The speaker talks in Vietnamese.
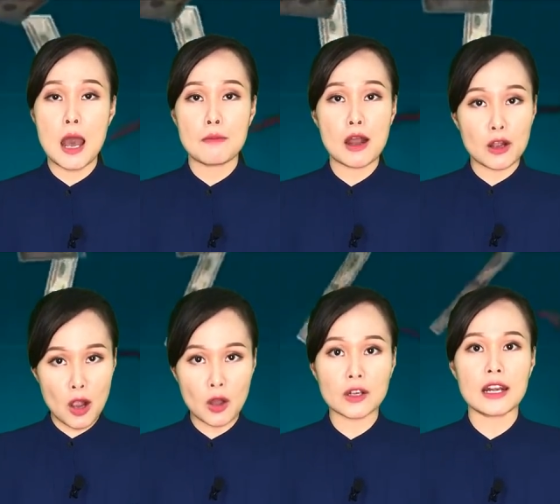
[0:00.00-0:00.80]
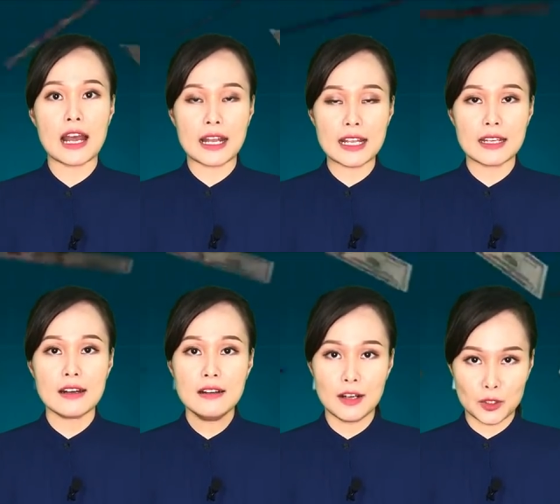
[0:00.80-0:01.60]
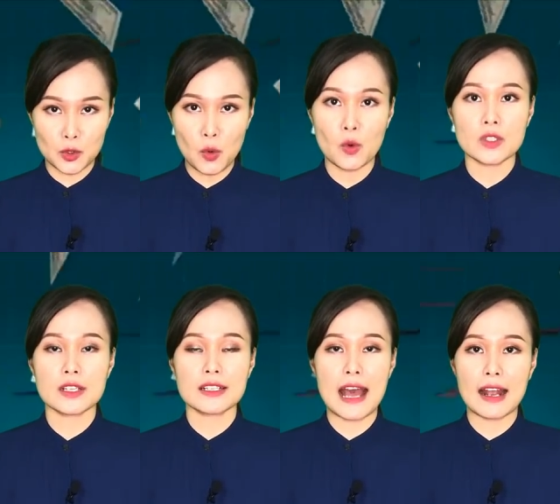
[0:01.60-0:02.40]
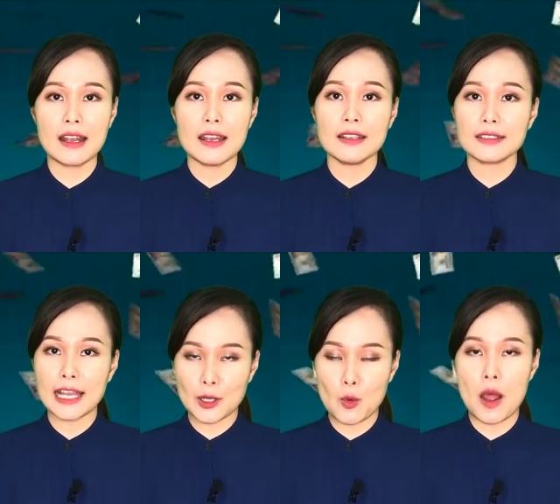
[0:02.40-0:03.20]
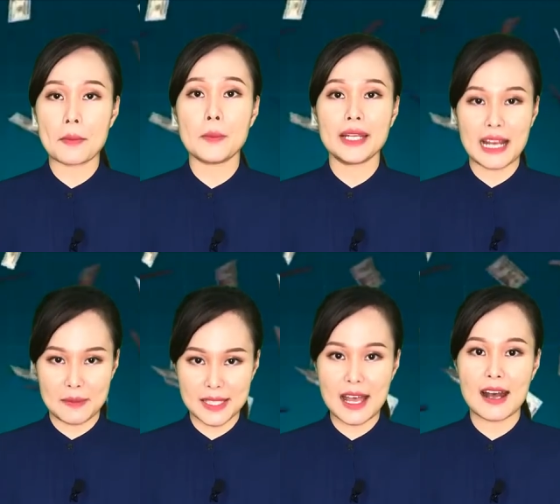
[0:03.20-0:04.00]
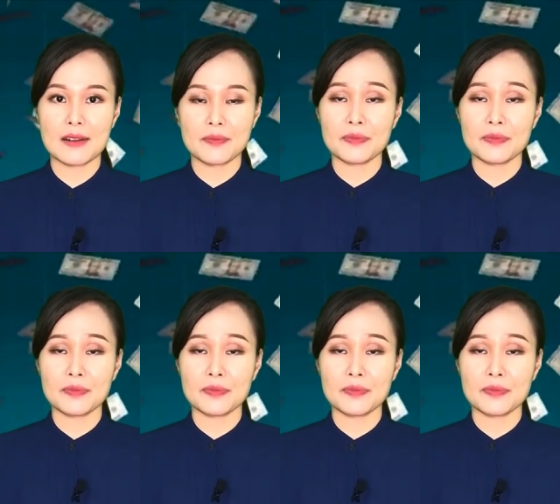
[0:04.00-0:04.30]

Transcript: mà còn là cách hưởng thụ xứng đáng những thành quả mà mình làm ra.